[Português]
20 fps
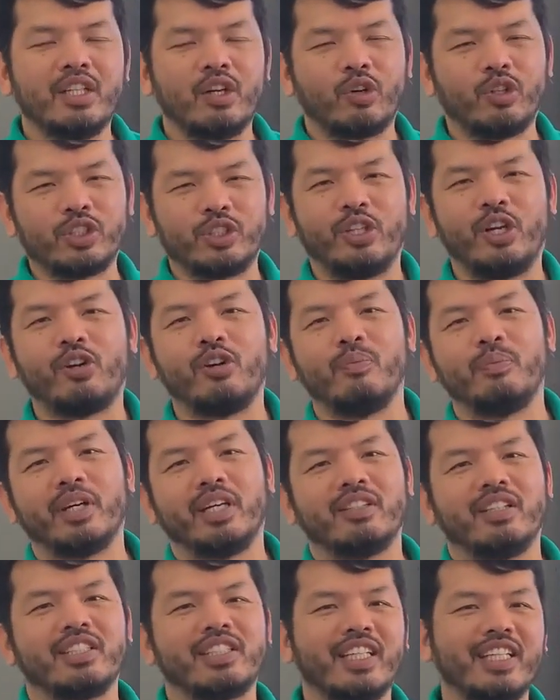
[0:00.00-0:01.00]
Continue
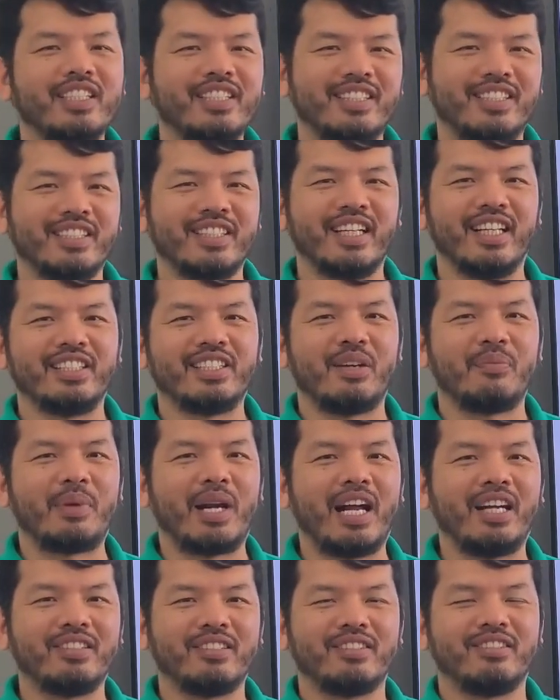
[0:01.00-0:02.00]
acompanhando a gente, grande
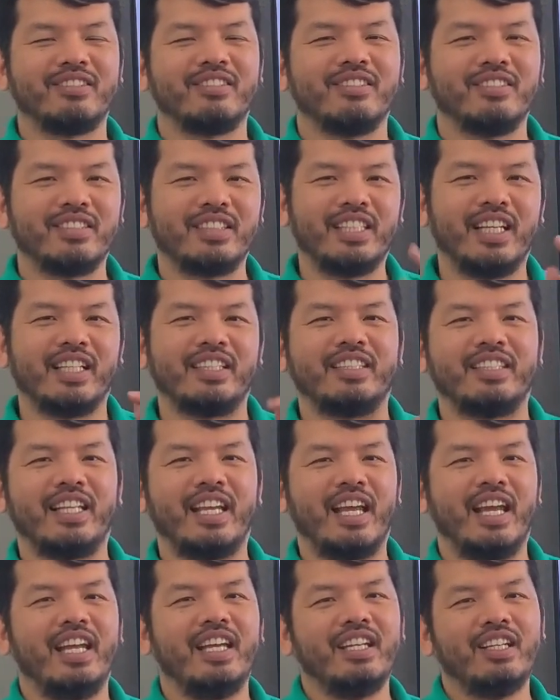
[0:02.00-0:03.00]
abraço e
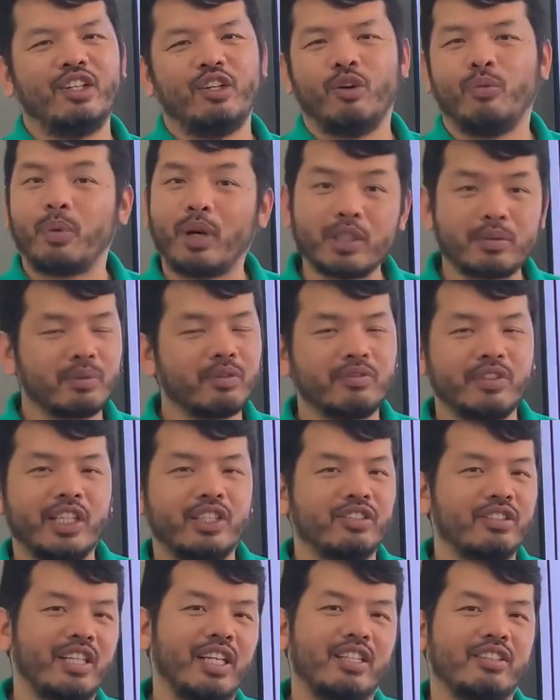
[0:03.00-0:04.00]
até o próximo
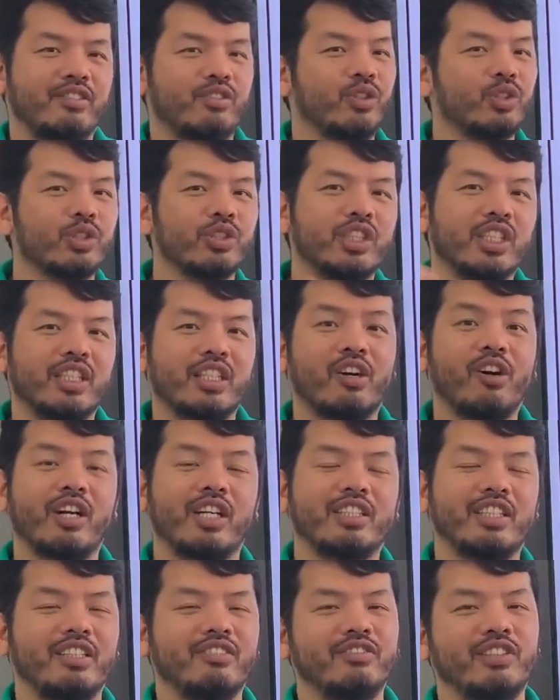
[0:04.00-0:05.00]
vídeo, né? Todo dia
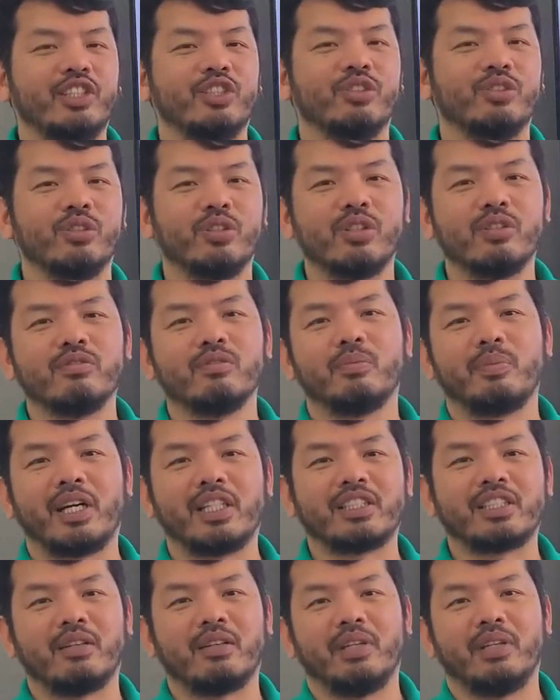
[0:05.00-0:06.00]
agora tem vídeo novo,
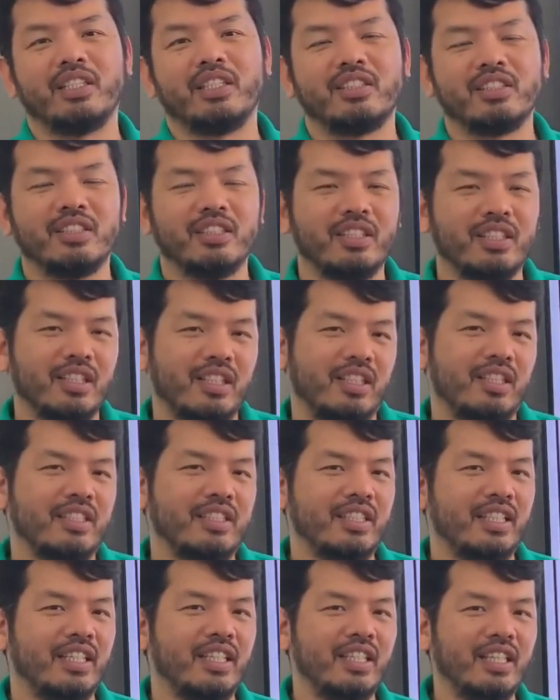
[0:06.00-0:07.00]
praticamente.
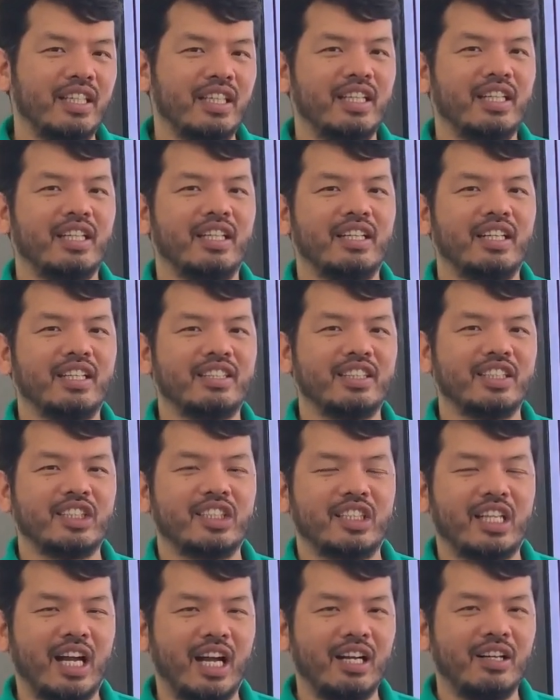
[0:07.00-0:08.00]
Cê, a gente
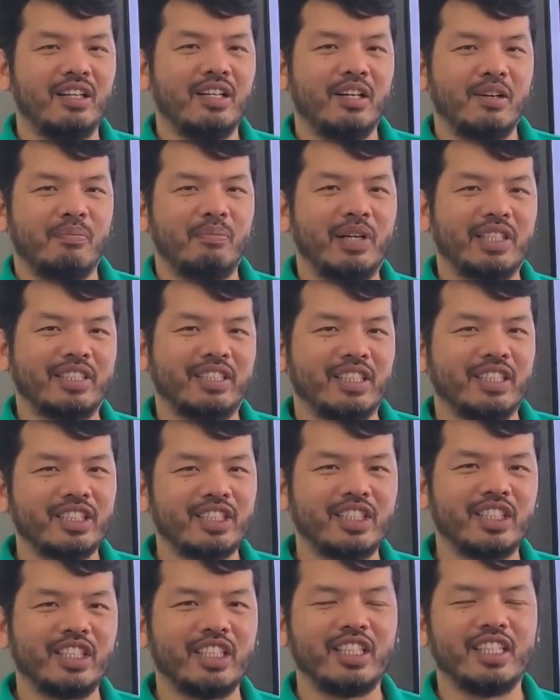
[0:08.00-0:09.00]
está
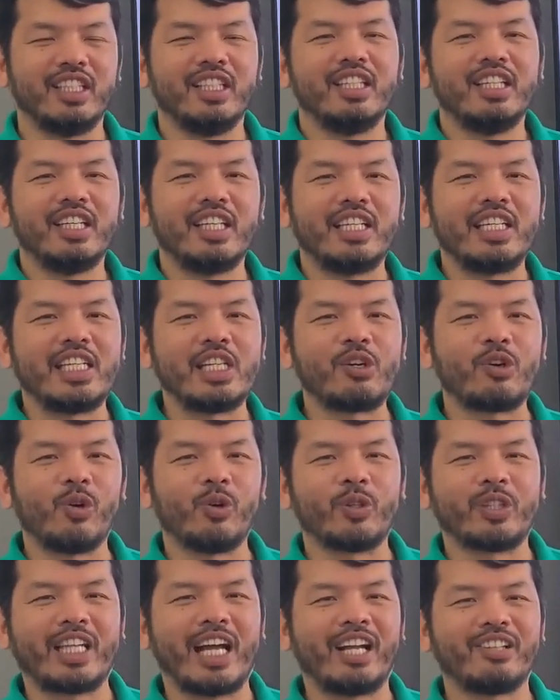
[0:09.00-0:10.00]
bastante em
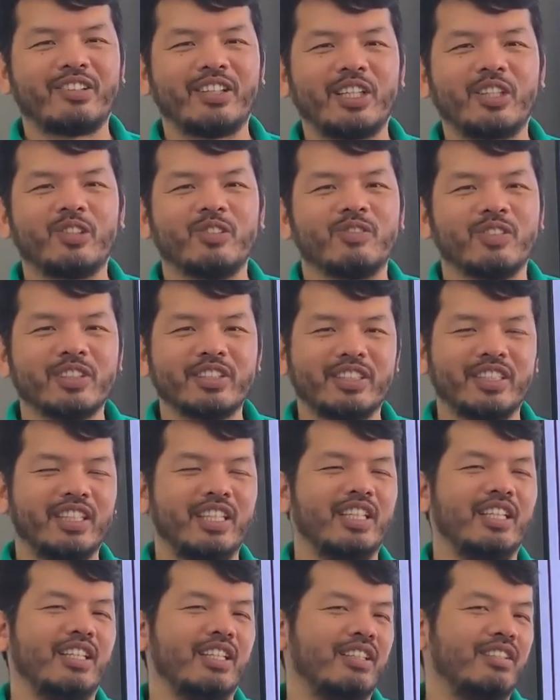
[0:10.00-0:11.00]
contato aí com
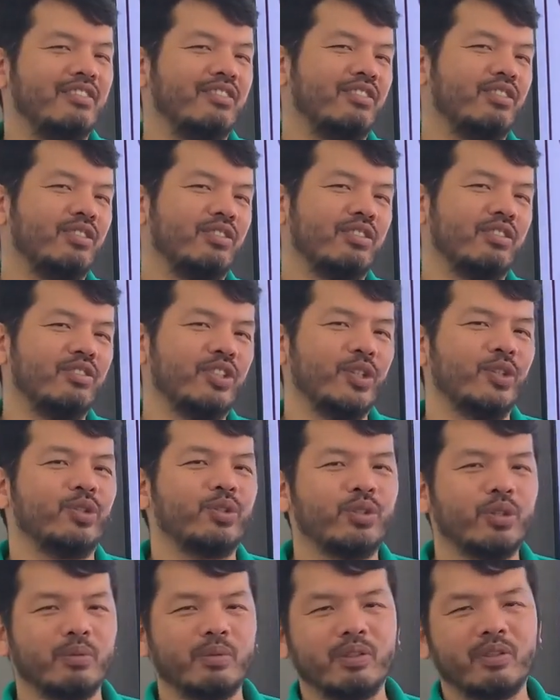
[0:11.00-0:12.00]
você no, no
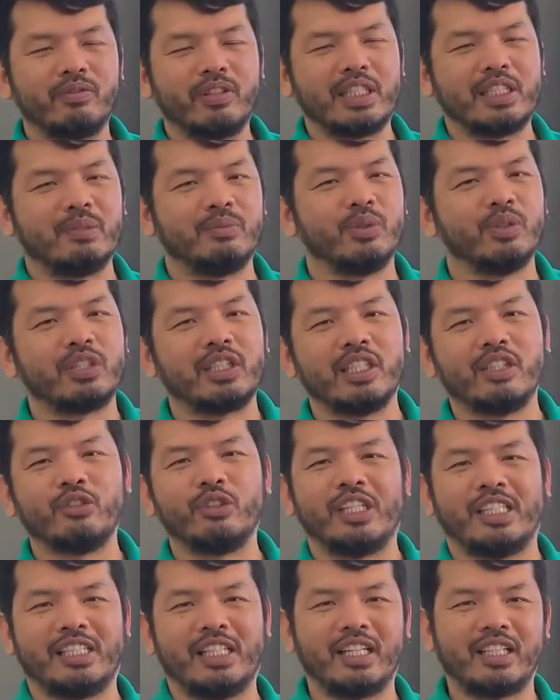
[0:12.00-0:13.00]
YouTube, no Facebook e no
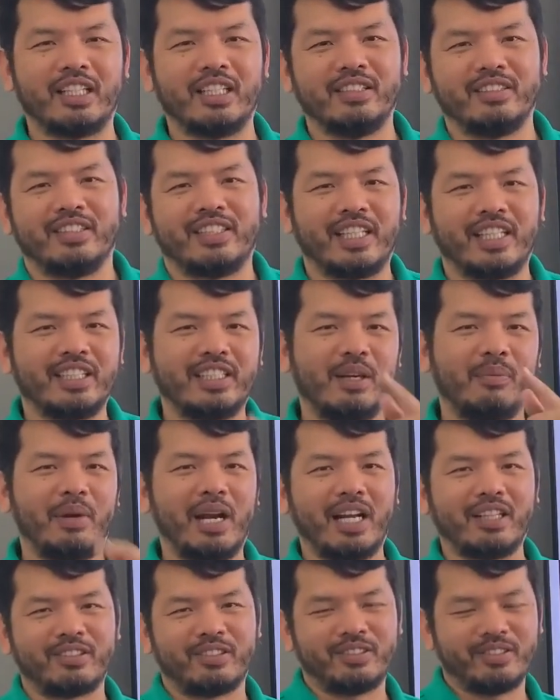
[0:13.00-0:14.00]
Instagram. Grande
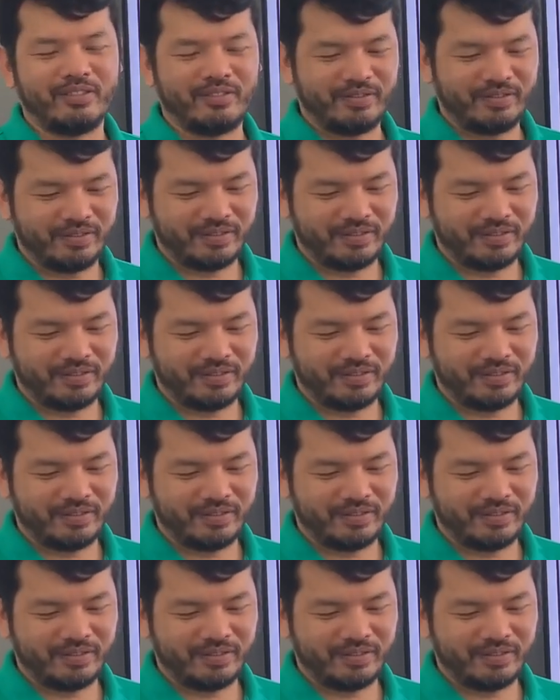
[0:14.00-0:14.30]
abraço!